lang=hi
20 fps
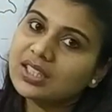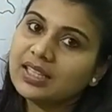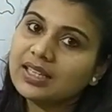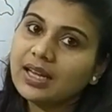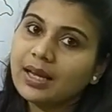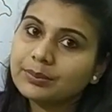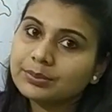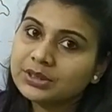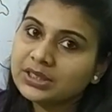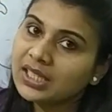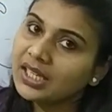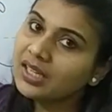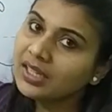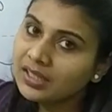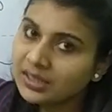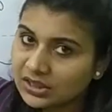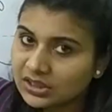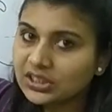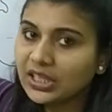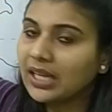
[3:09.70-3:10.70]
के नाम से
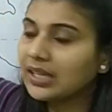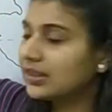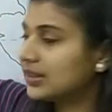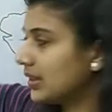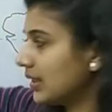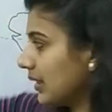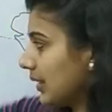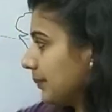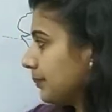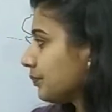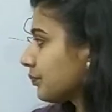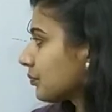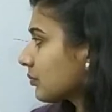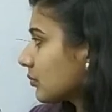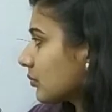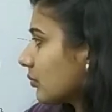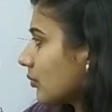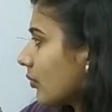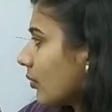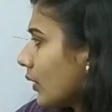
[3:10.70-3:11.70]
जानते हैं
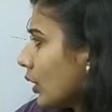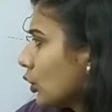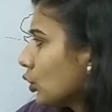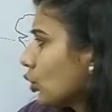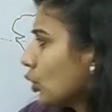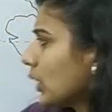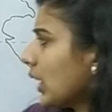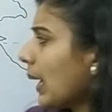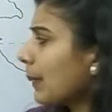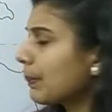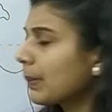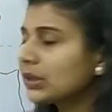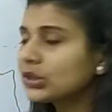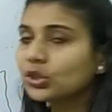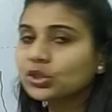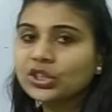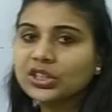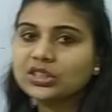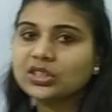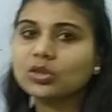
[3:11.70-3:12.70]
तो ये आपका
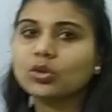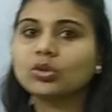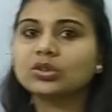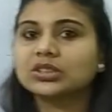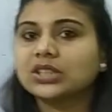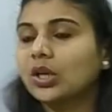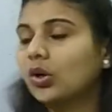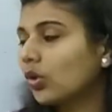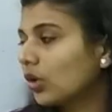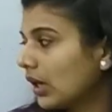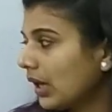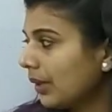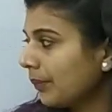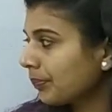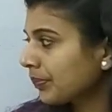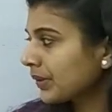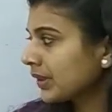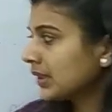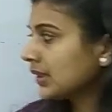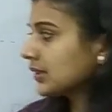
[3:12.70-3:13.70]
जो क्षेत्र कौन सा होगा
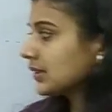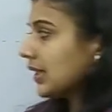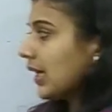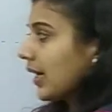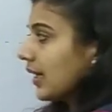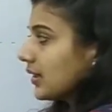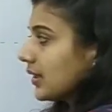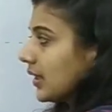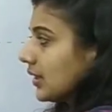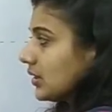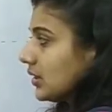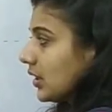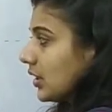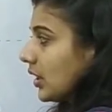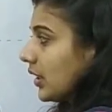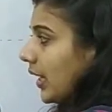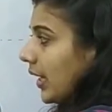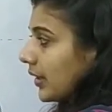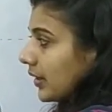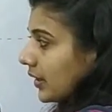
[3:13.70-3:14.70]
साढ़े तेईस
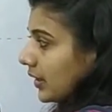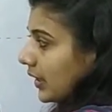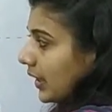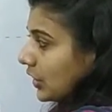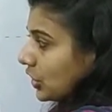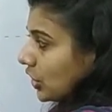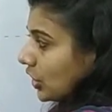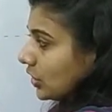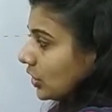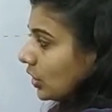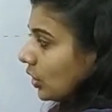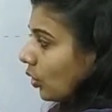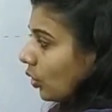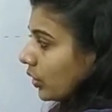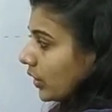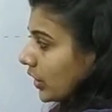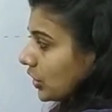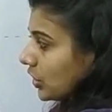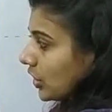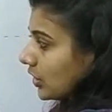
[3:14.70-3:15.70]
डिग्री यानी कि ये क्षेत्र
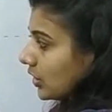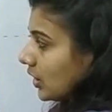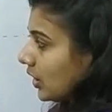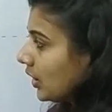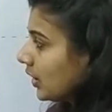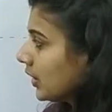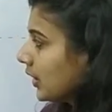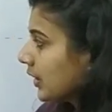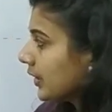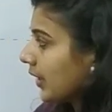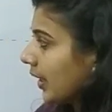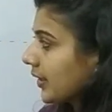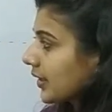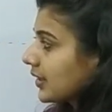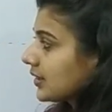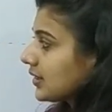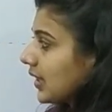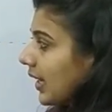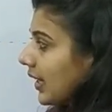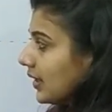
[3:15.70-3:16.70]
और ये क्षेत्र यानी
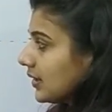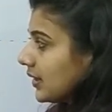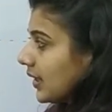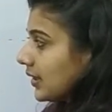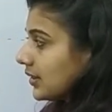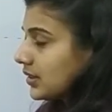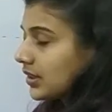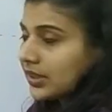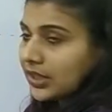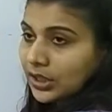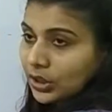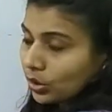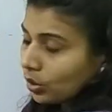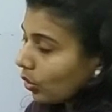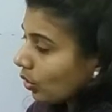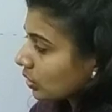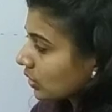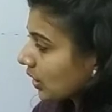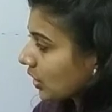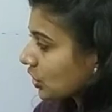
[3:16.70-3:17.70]
कि साढ़े तेईस डिग्री
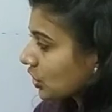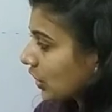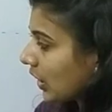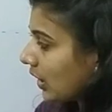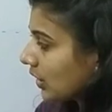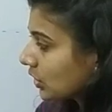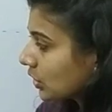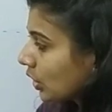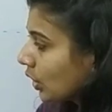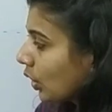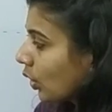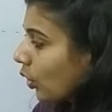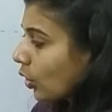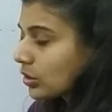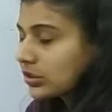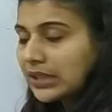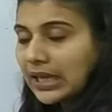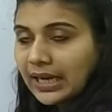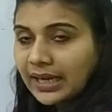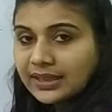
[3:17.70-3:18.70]
नॉर्थ अक्षांश और
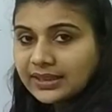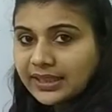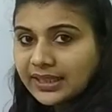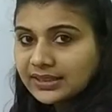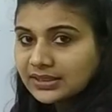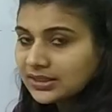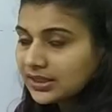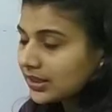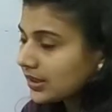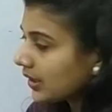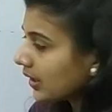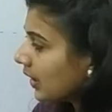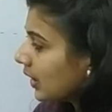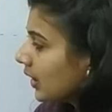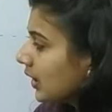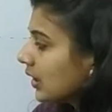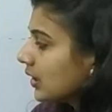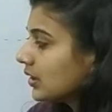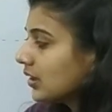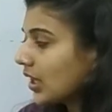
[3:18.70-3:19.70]
साढ़े तेईस डिग्री
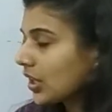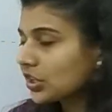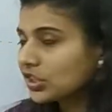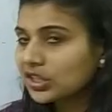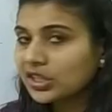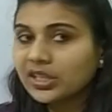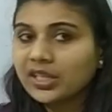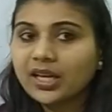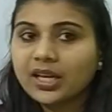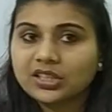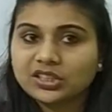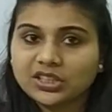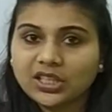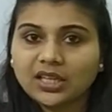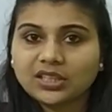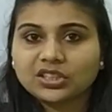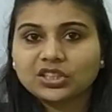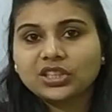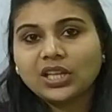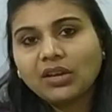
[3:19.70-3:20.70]
दक्षिणी
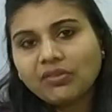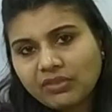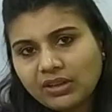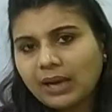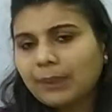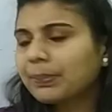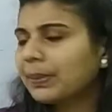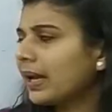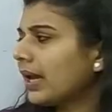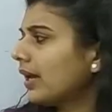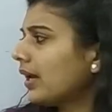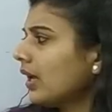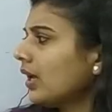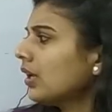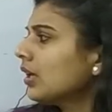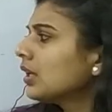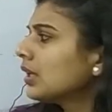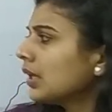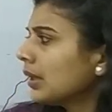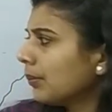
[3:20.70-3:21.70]
अक्षांश या फिर आप कह लें
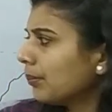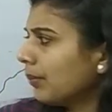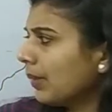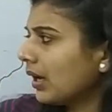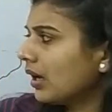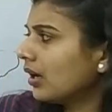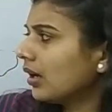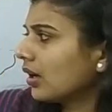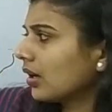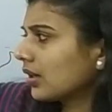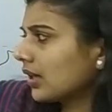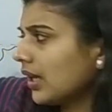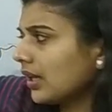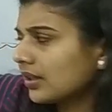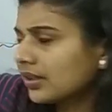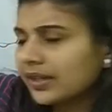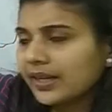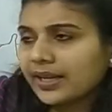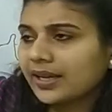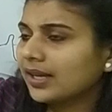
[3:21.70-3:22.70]

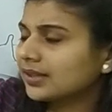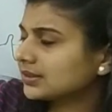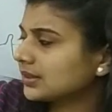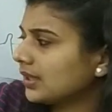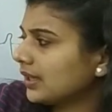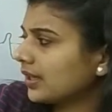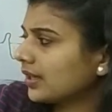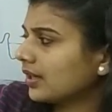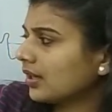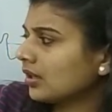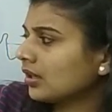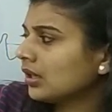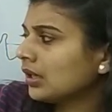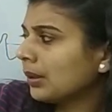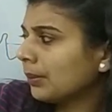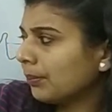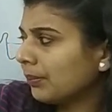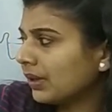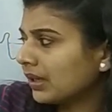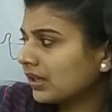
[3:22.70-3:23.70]
कर्क रेखा से लेकर
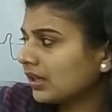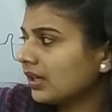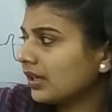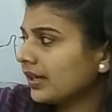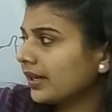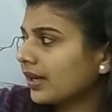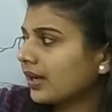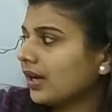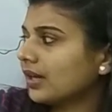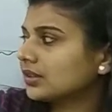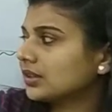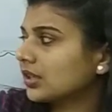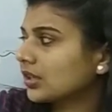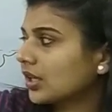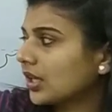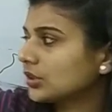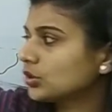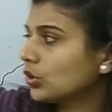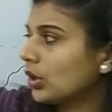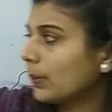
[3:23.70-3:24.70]
मकर रेखा तक
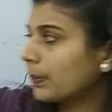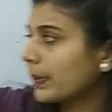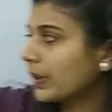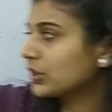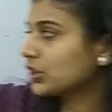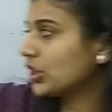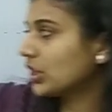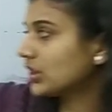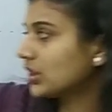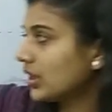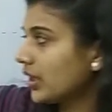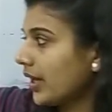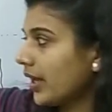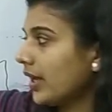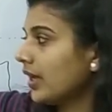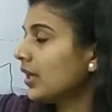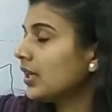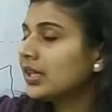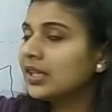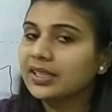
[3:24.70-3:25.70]
का जो आपका क्षेत्र
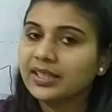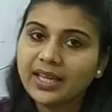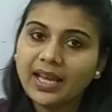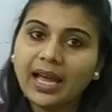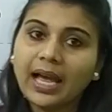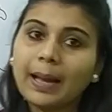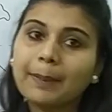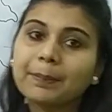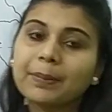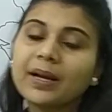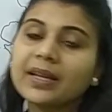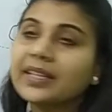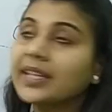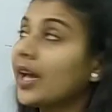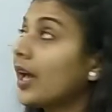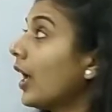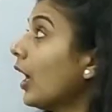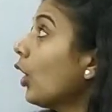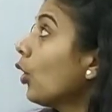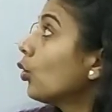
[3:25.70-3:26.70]
है यह आपका
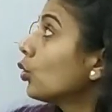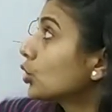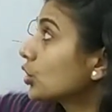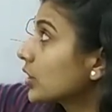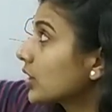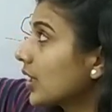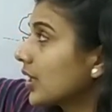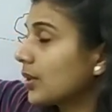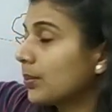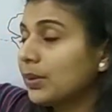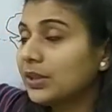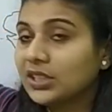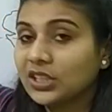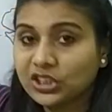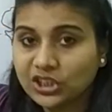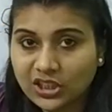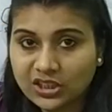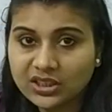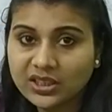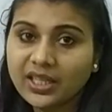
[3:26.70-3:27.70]
क्या है उष्ण कटिबंधीय
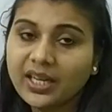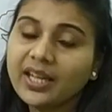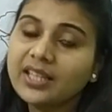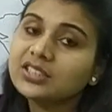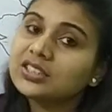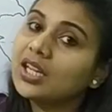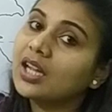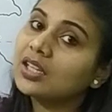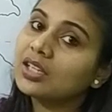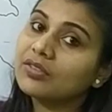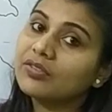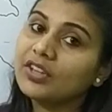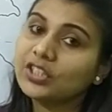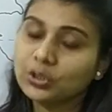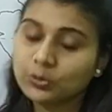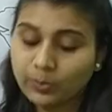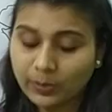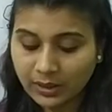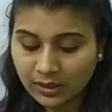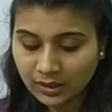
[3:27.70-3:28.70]
क्षेत्र है जहाँ की
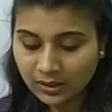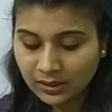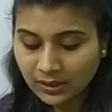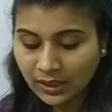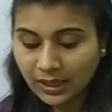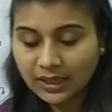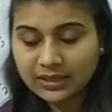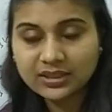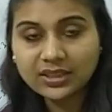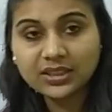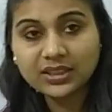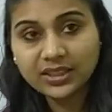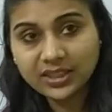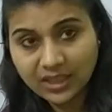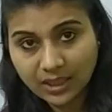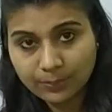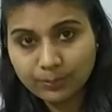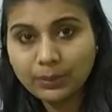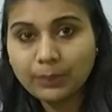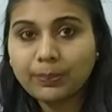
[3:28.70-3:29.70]
वर्ष पर अत्यधिक
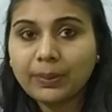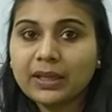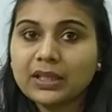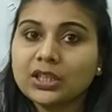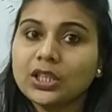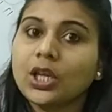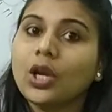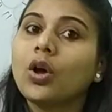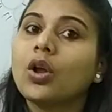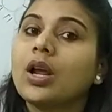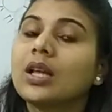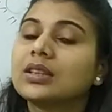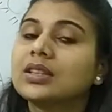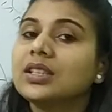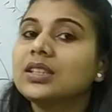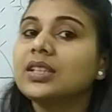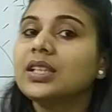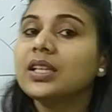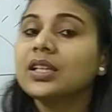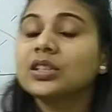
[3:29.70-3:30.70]
गर्मी पड़ती है और
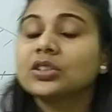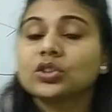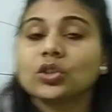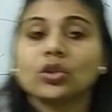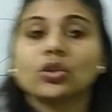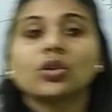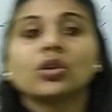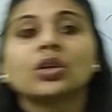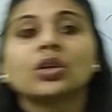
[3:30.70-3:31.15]
अत्यधिक जो